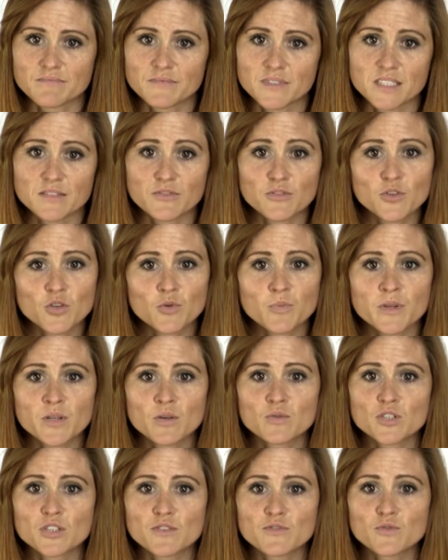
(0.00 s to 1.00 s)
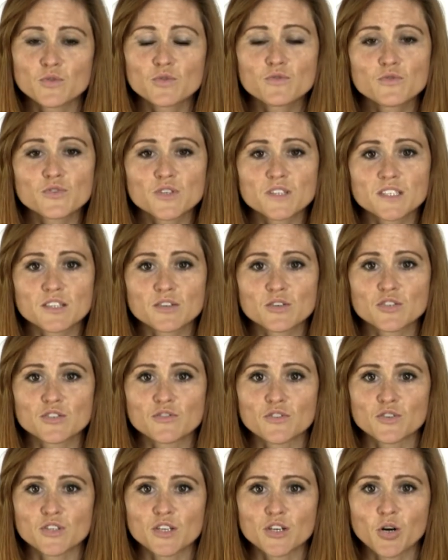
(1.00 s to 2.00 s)
Zawody odbędą się w dniu
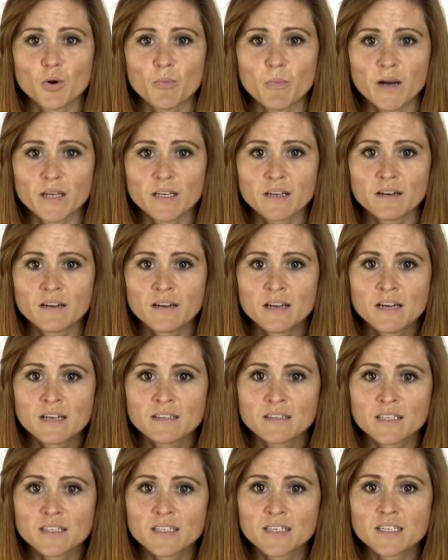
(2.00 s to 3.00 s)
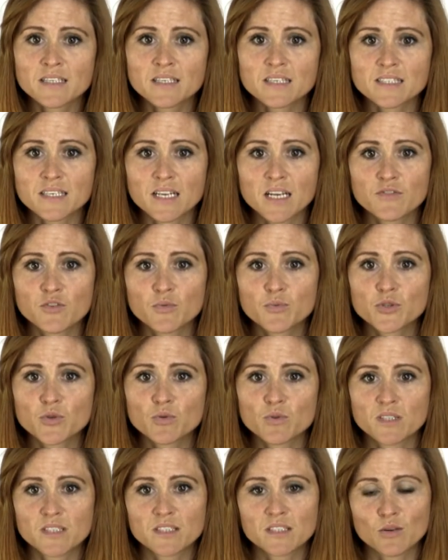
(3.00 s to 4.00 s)
29 maja na terenie Zalewu przy
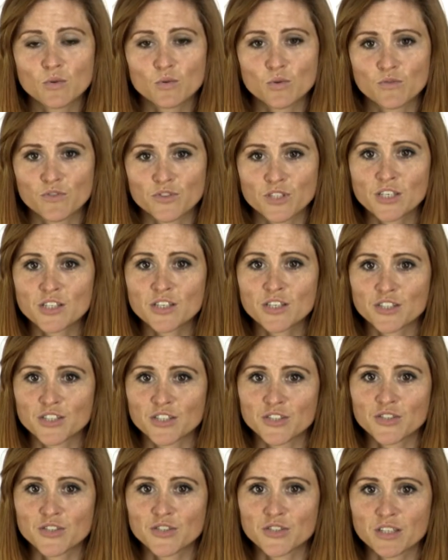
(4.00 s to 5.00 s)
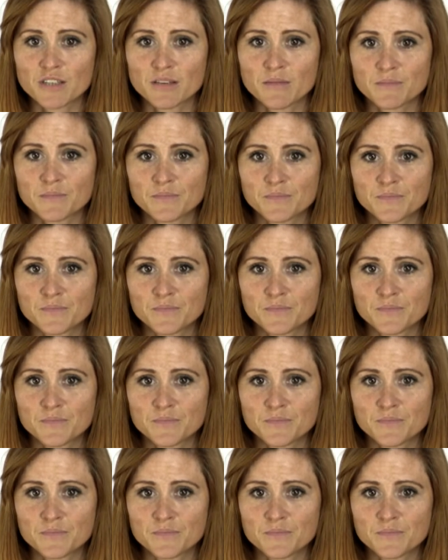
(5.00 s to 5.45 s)
ulicy Narutowicza 47.